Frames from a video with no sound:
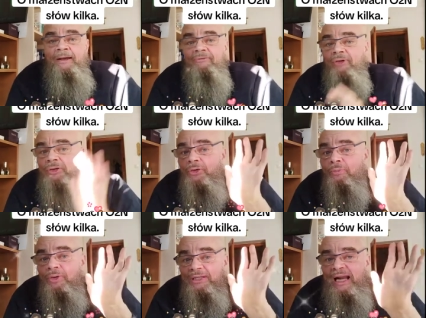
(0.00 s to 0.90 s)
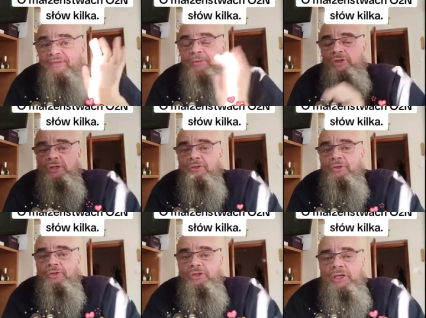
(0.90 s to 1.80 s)
Wojtku, pozdrawiam Cię. To
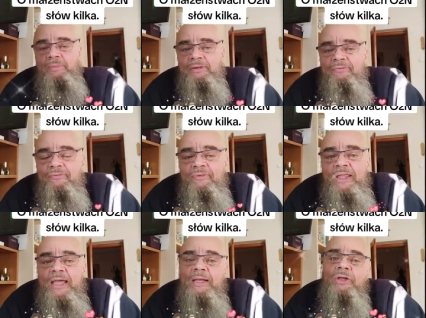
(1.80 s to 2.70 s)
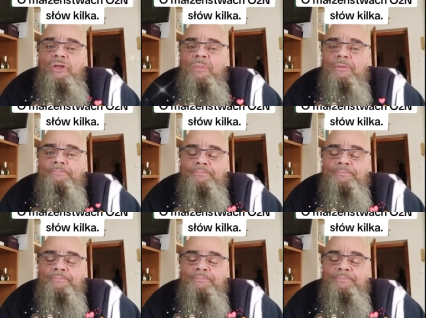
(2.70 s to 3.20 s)
od Ciebie wynajęliśmy